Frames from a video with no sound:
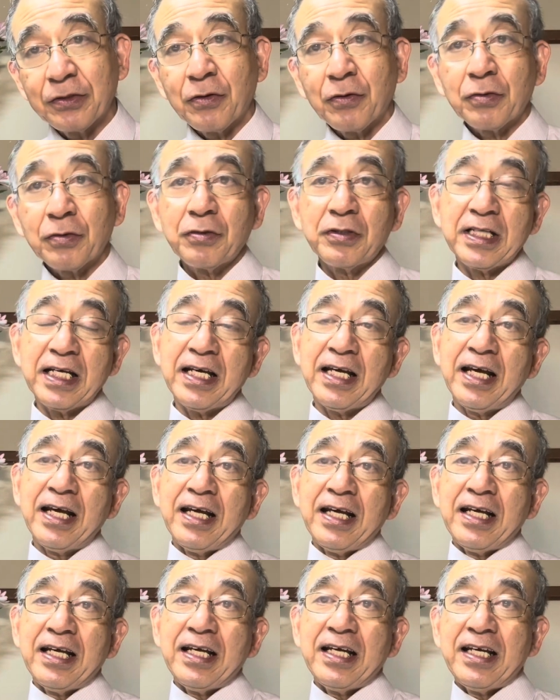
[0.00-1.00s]
ことで、
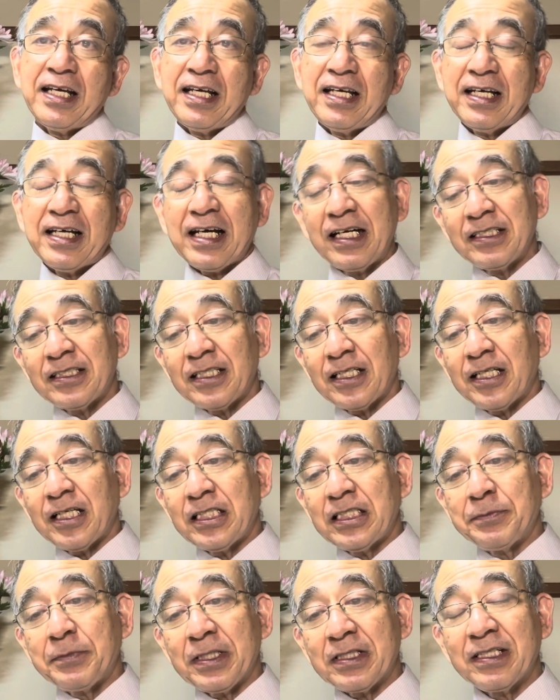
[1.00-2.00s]
えー、感謝いた
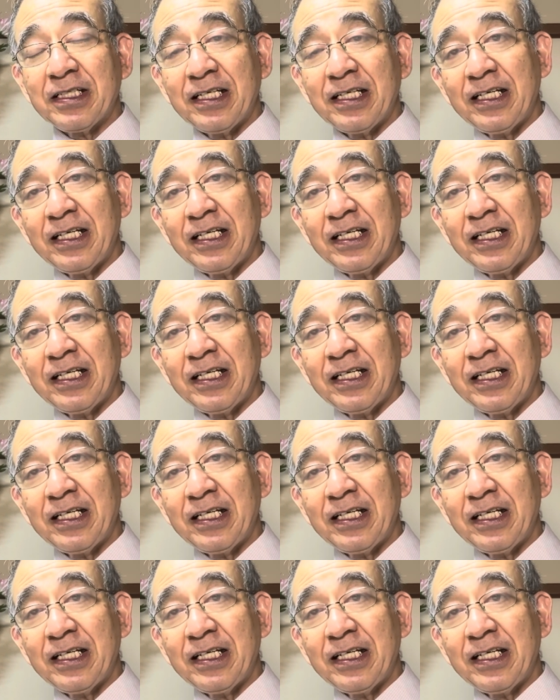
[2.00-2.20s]
します。